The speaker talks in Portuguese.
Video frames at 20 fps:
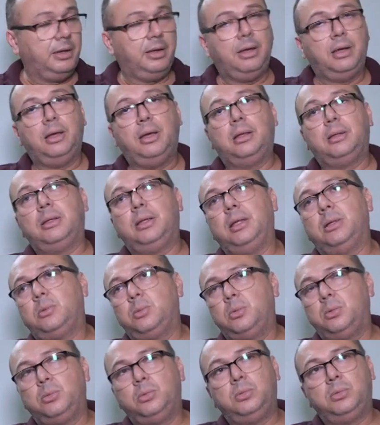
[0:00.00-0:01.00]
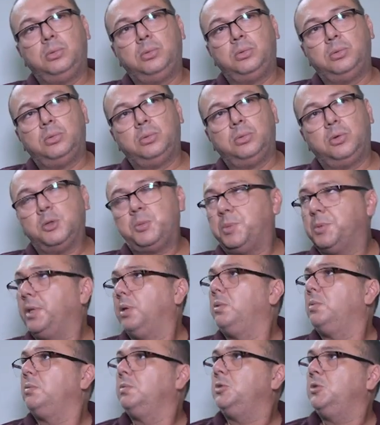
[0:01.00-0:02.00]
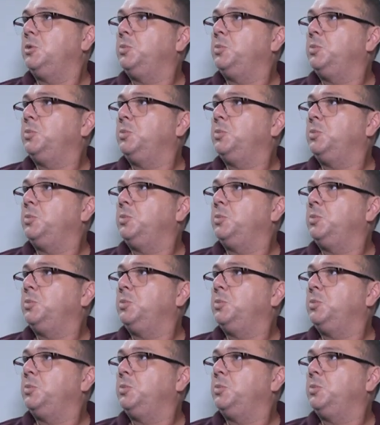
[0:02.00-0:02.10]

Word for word: é, dentro do, do hospital com